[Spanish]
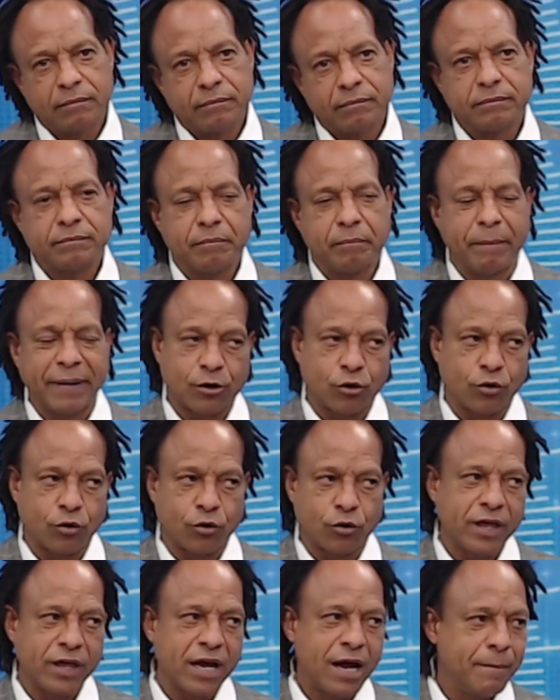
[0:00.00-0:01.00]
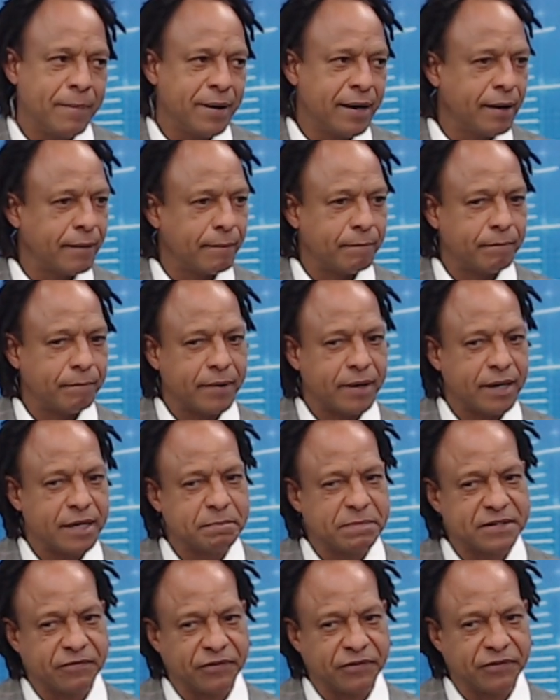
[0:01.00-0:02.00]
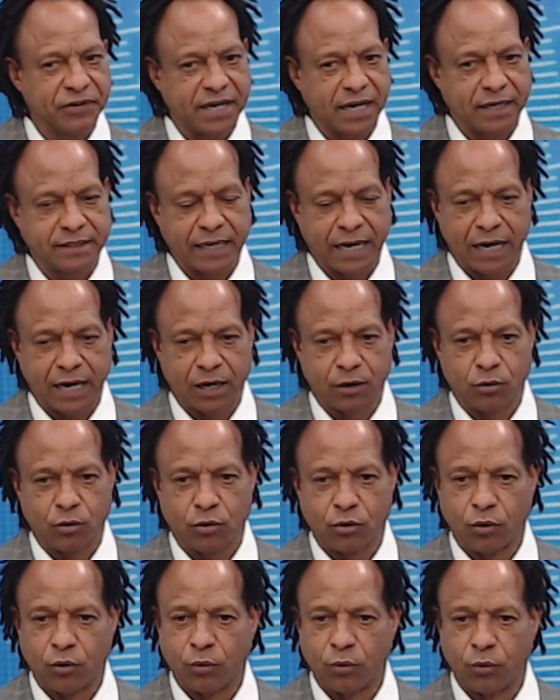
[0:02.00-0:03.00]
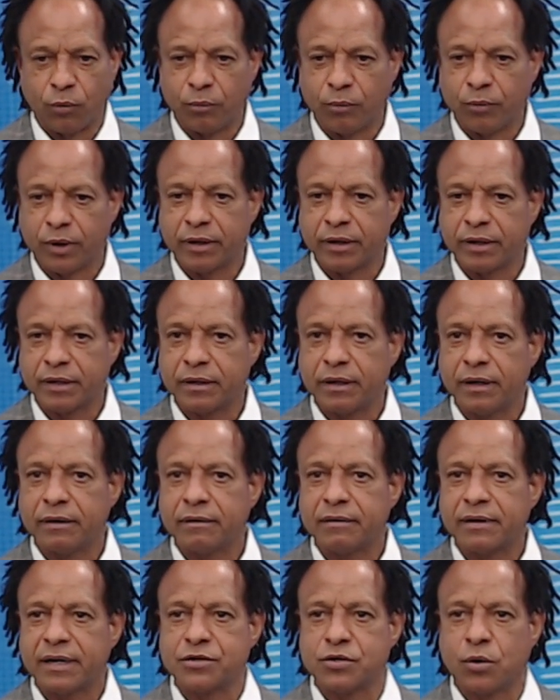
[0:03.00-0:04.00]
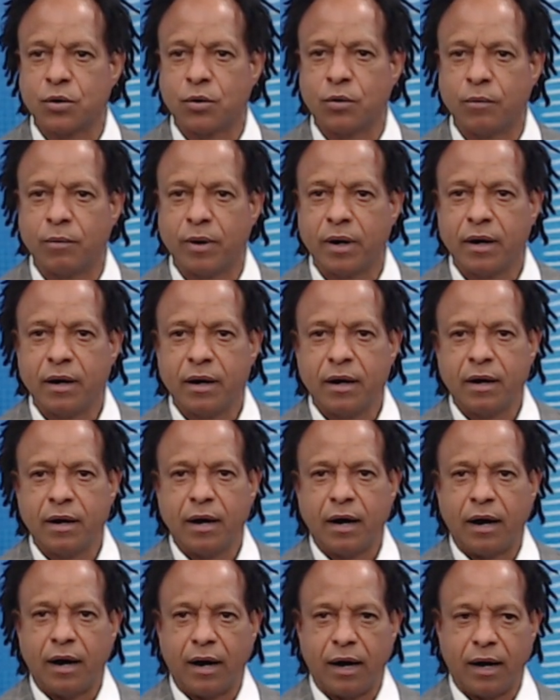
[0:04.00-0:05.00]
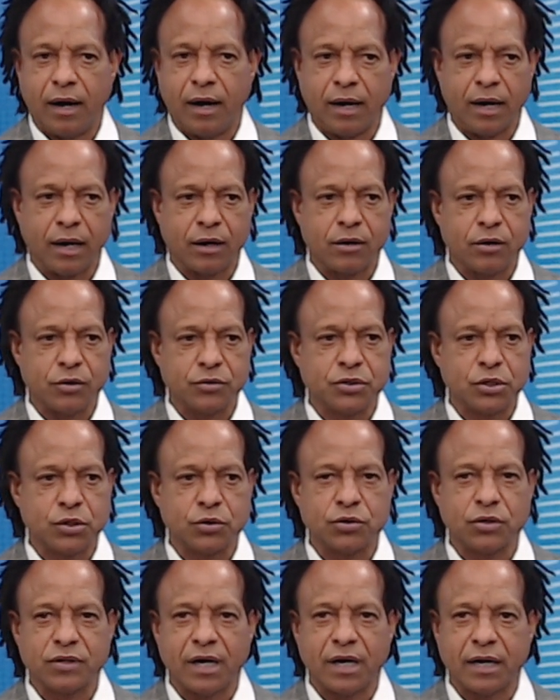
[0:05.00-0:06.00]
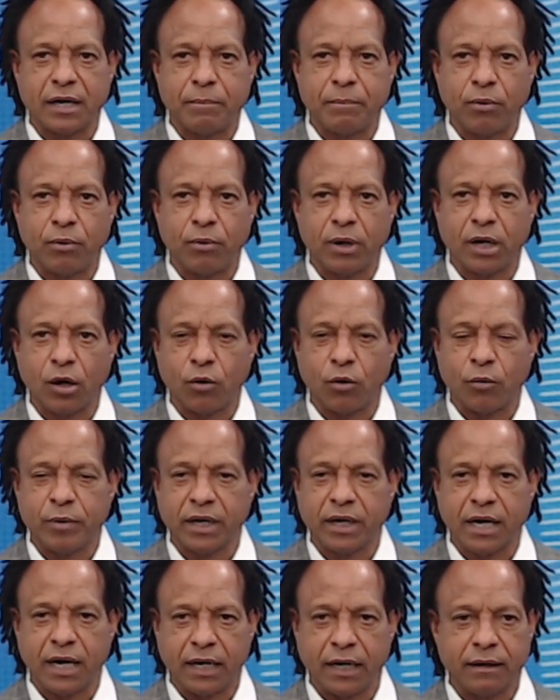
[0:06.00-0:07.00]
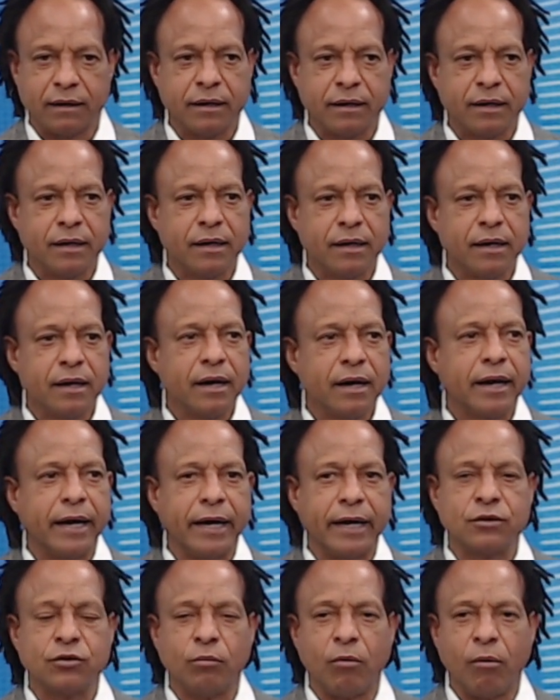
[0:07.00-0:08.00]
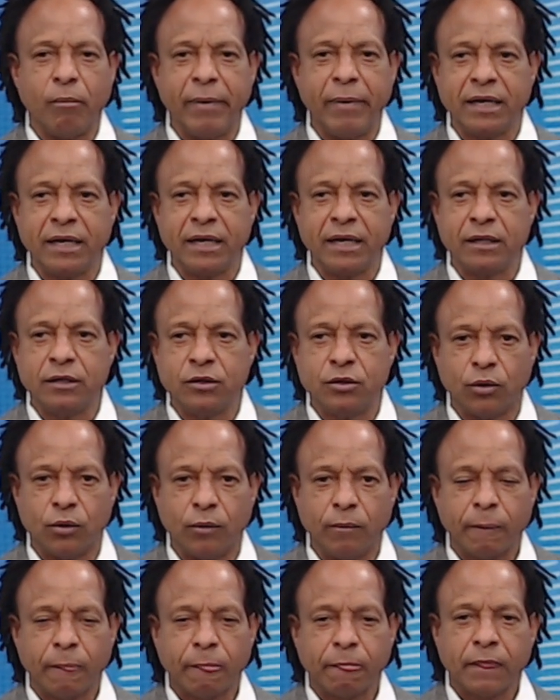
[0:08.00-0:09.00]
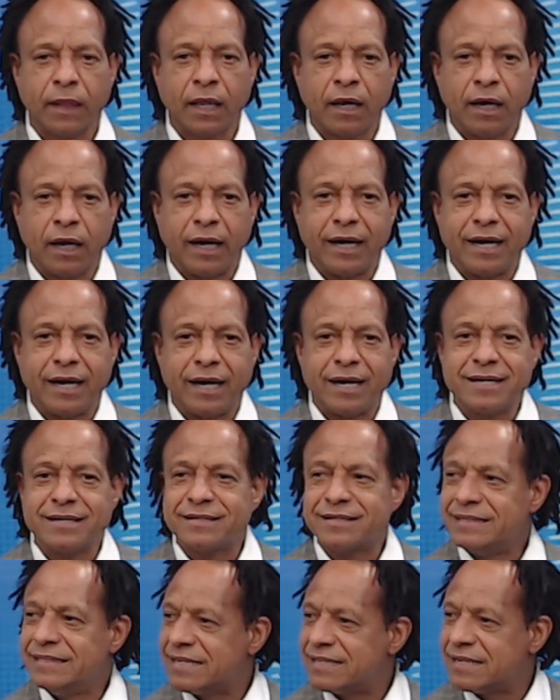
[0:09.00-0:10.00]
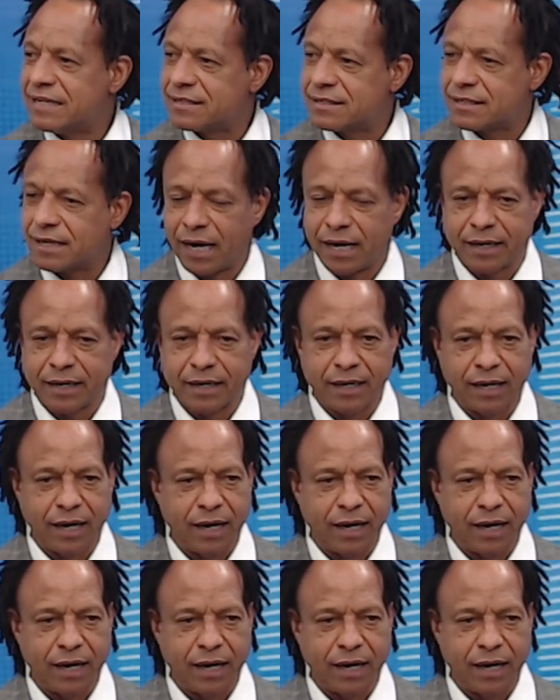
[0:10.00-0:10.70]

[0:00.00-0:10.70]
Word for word: pero déjame especificarte algo con en relación a la Constitución de la República Dominicana, que en estos momentos es necesaria